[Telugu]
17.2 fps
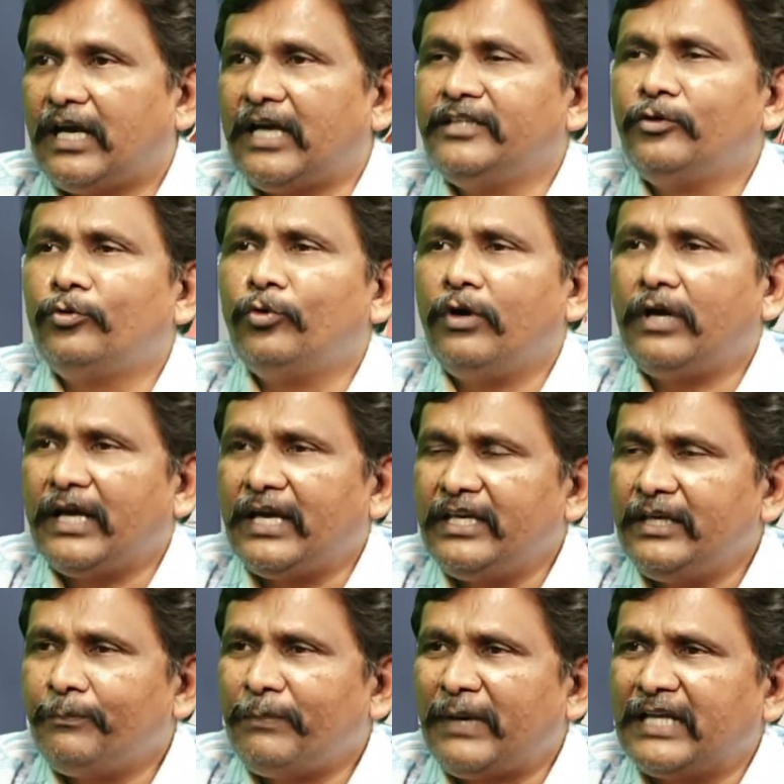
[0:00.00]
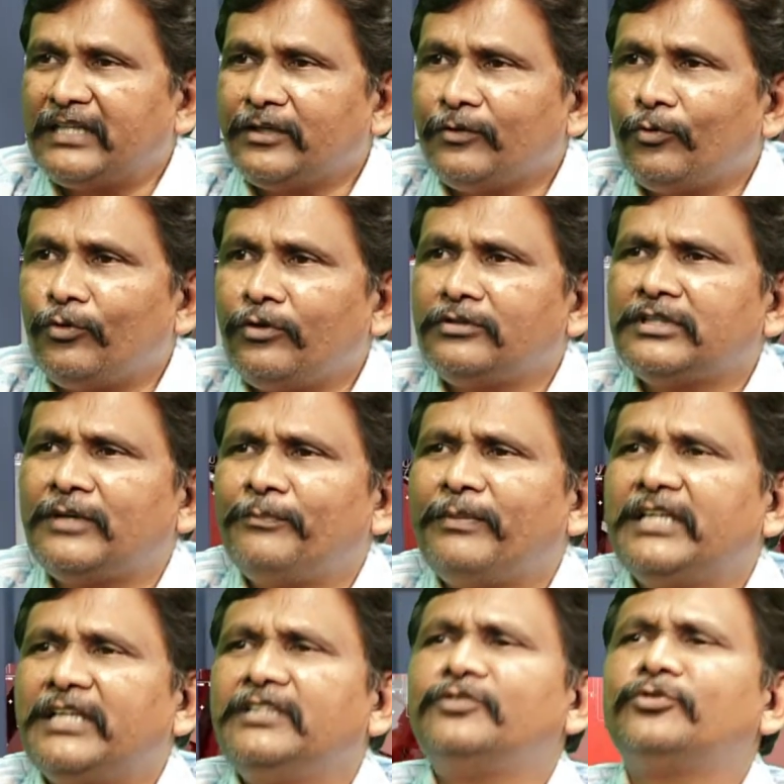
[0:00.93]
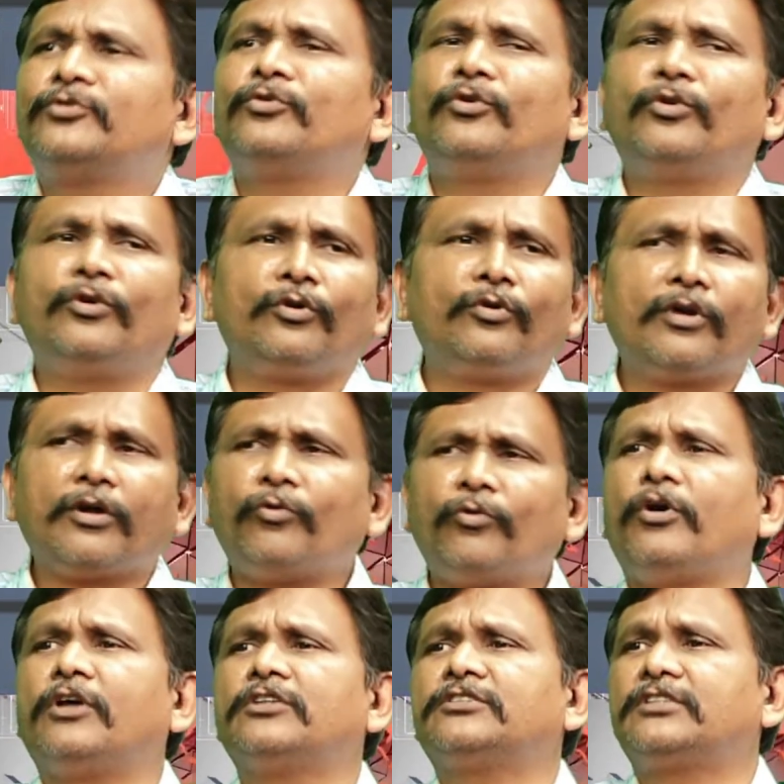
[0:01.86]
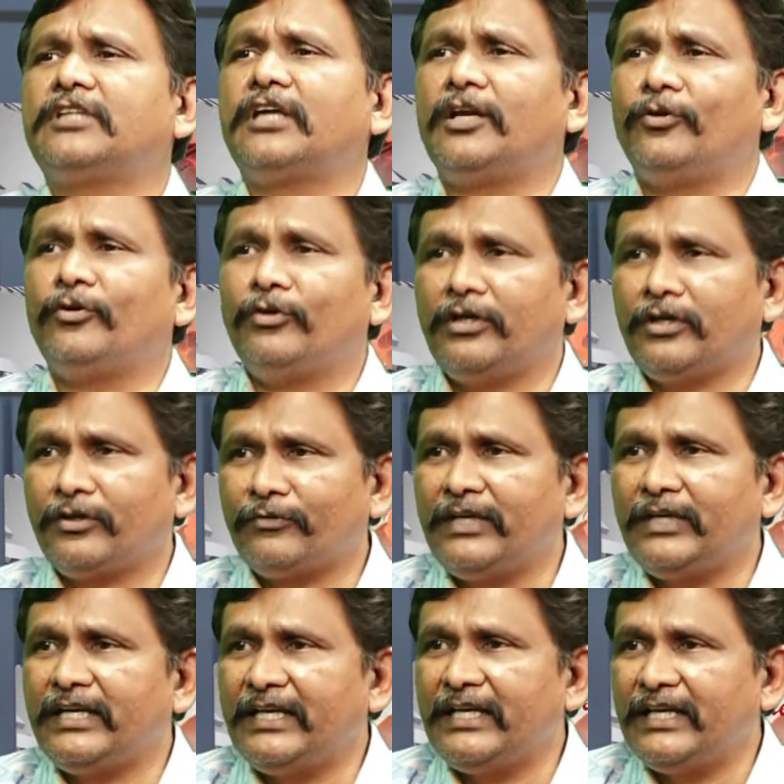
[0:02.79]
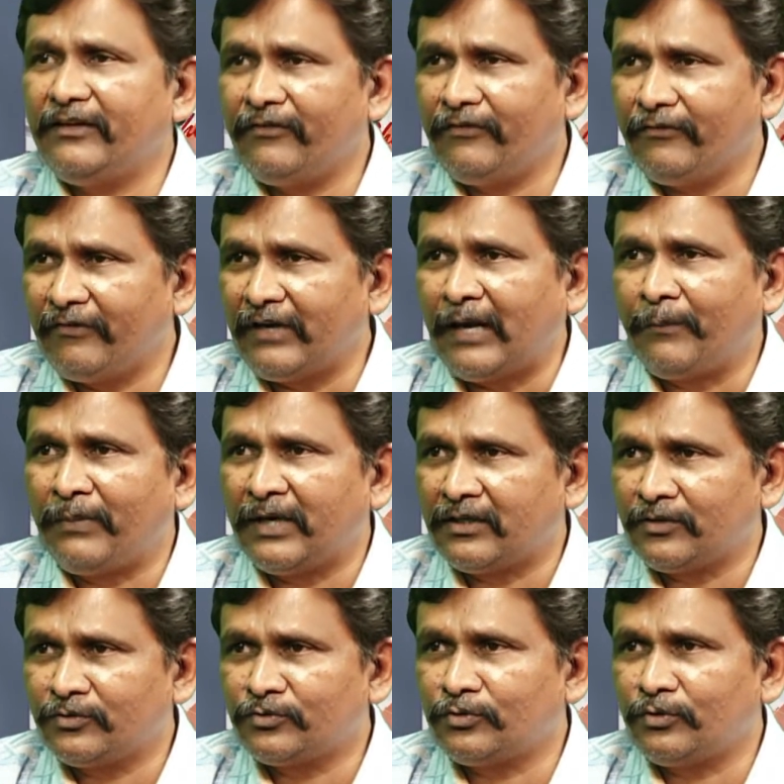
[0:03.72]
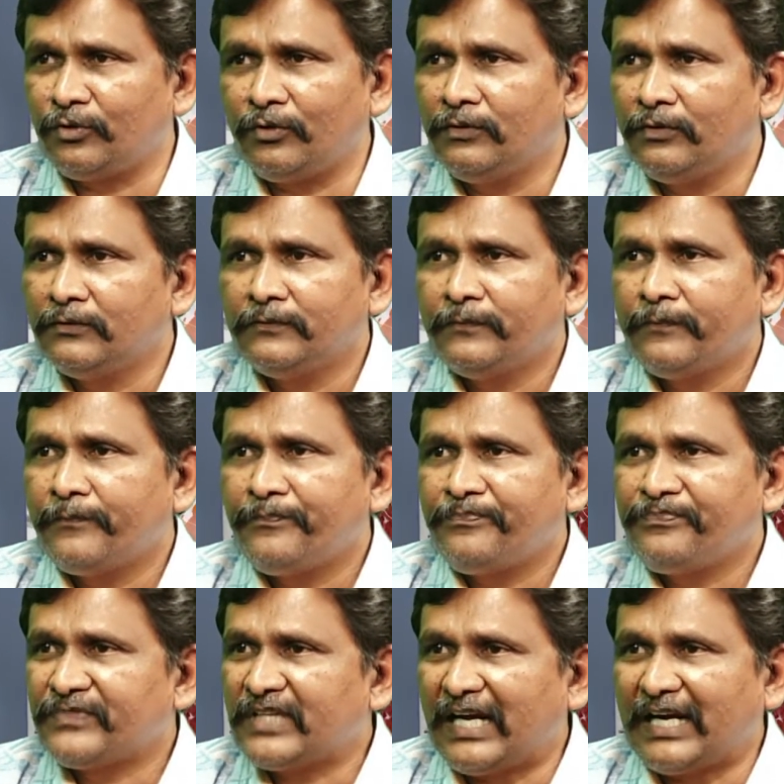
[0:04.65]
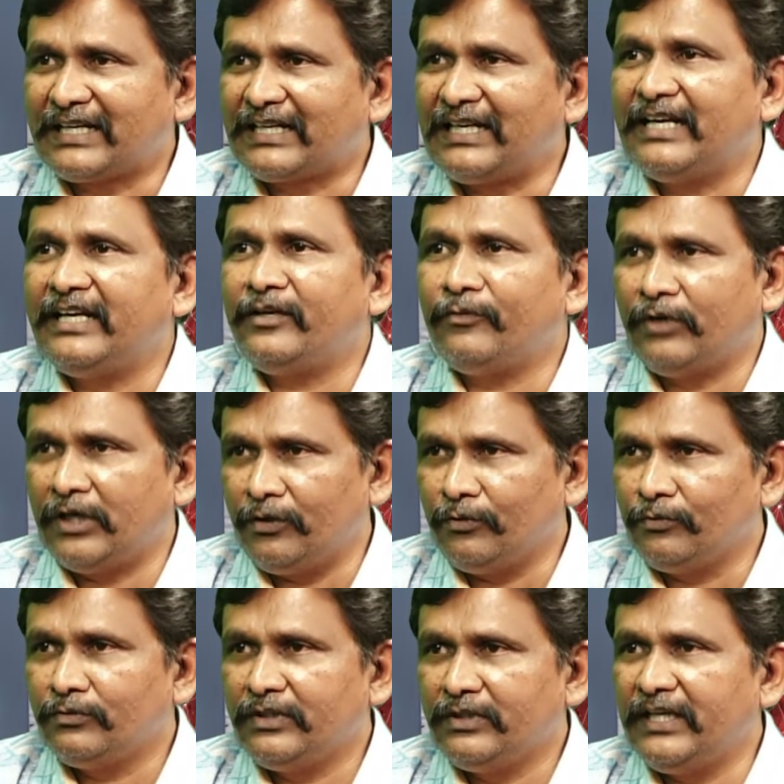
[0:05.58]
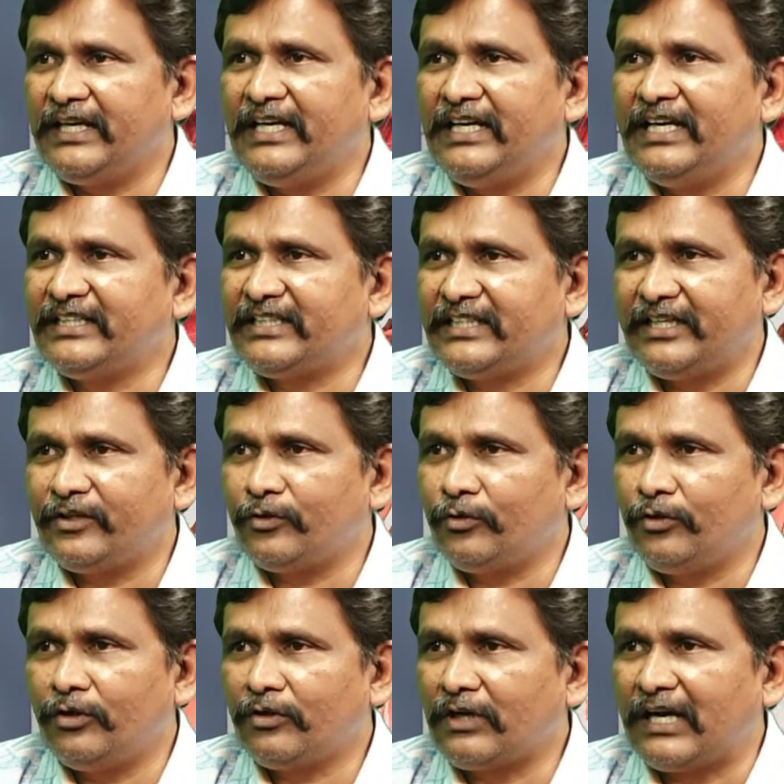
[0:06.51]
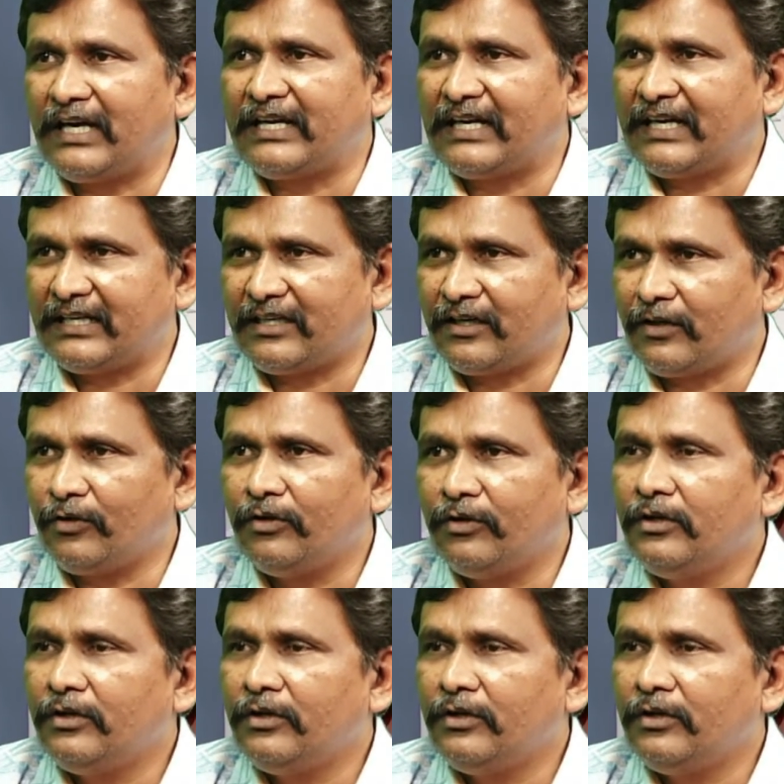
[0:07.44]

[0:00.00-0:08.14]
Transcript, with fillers: అది కూడా ఈ పాతి కోట్లు సంపాదించుకున్న వాళ్ళు కూడా కోస్తాలో ఉన్నటువంటి ఏ వ్యాపారస్తులు అట్లాంటి వాళ్ళు ఏ రియల్ ఎస్టేట్ వాళ్ళు కాంట్రాక్టర్లు